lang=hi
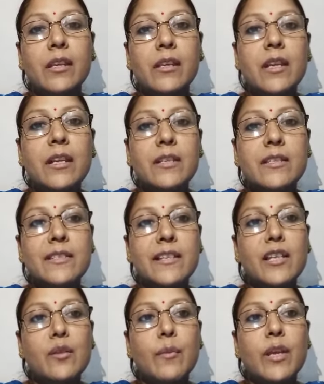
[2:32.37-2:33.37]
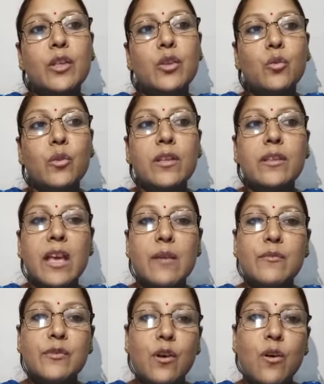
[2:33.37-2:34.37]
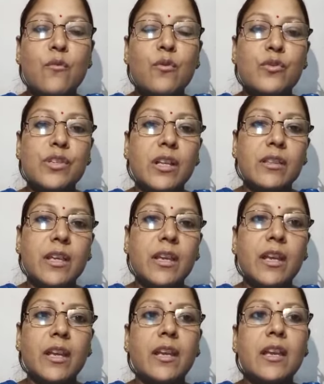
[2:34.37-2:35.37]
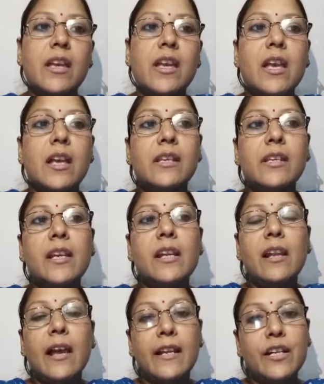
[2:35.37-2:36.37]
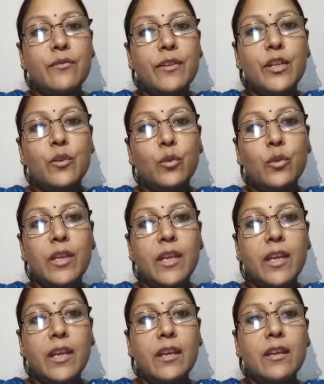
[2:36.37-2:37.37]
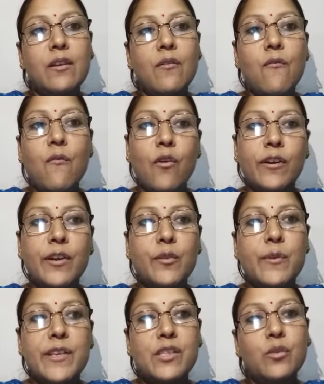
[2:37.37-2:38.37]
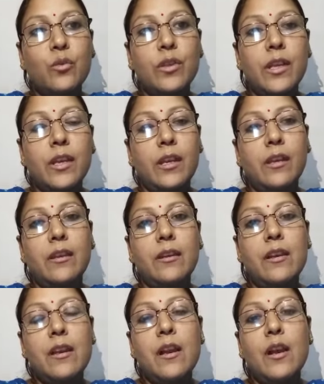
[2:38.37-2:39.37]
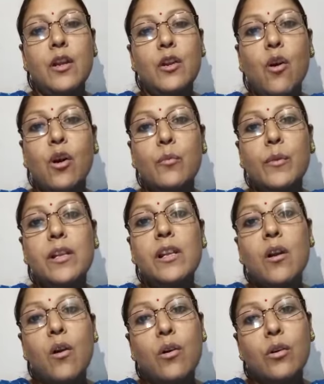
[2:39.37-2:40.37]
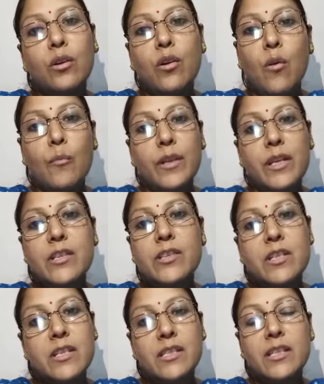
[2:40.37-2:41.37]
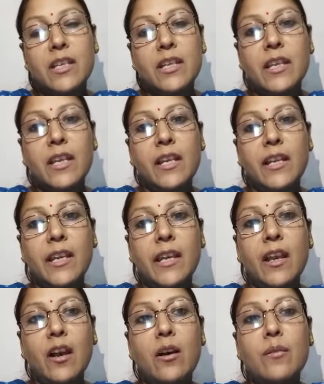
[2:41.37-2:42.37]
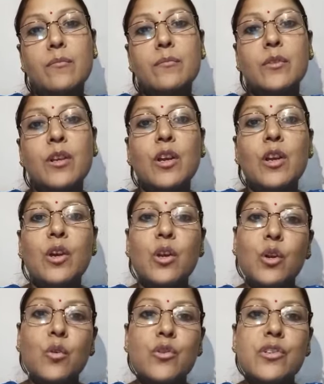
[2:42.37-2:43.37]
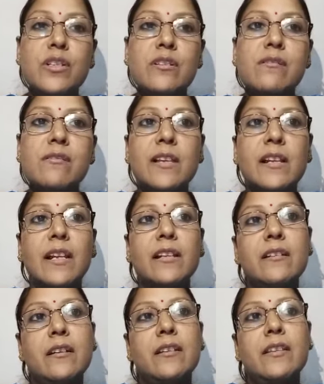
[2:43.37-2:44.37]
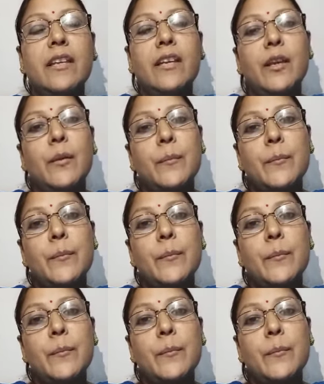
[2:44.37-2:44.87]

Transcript: ये स्किन में तुरंत एब्जॉर्व हो जाते हैं ये लाइट वेट होते हैं वाटर बेस्ड होते हैं नॉर्मल और कॉम्बिनेशन स्किन के लिए हम लोशन सेलेक्ट करते हैं